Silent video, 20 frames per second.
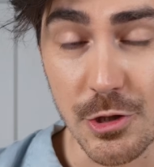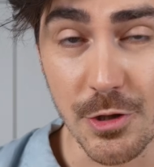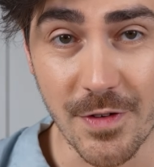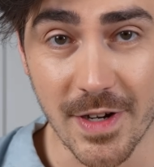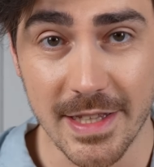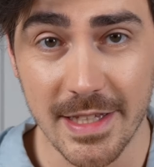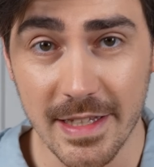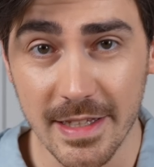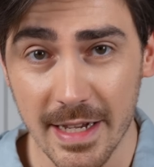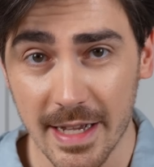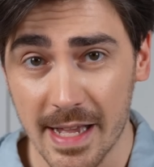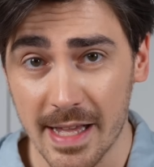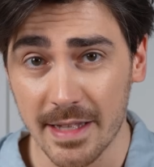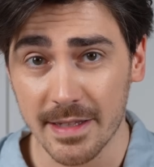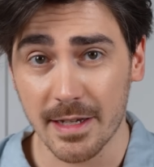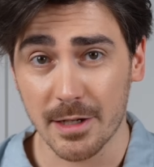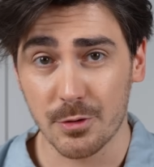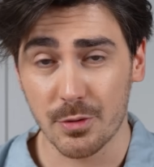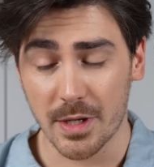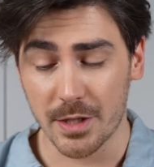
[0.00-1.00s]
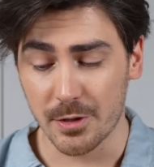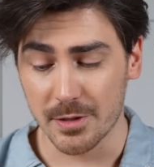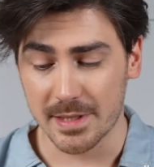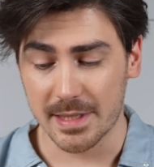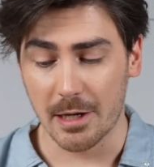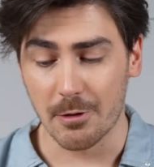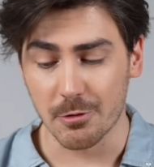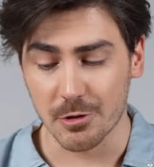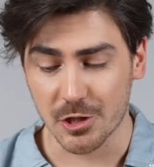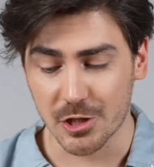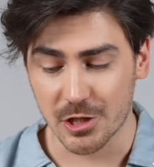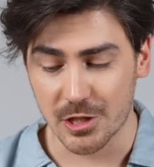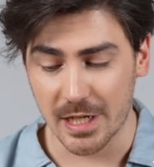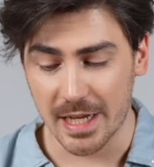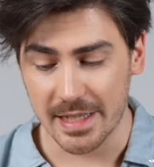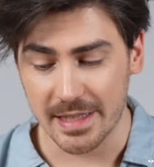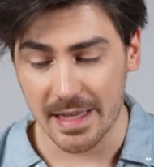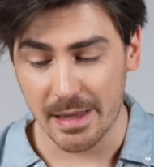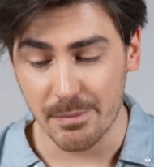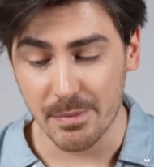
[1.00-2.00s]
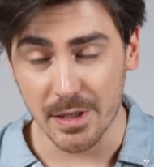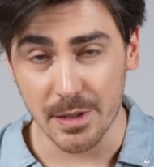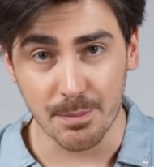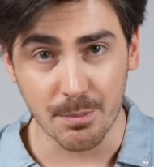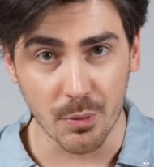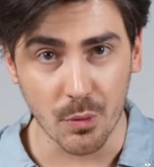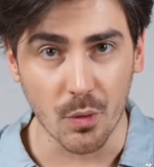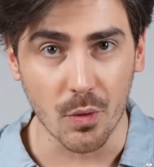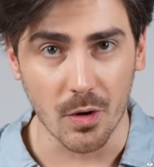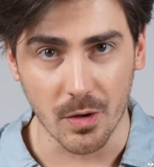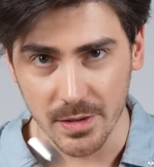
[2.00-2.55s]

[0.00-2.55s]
Giovanni Narana, które dostało 7,5